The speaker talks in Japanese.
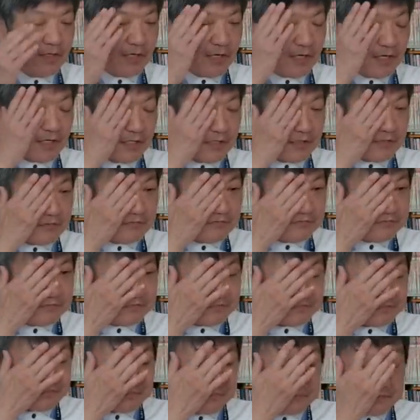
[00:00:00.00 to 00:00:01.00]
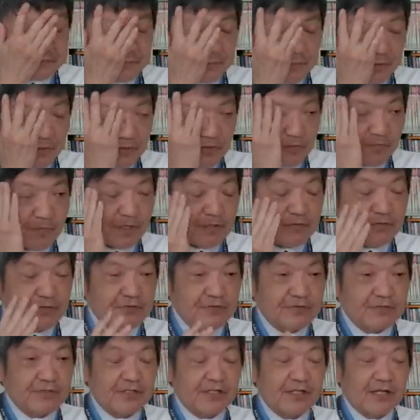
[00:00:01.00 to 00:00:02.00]
はい、うん、この丸
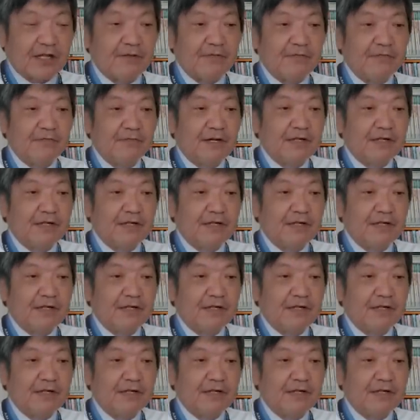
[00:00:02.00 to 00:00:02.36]
2日間、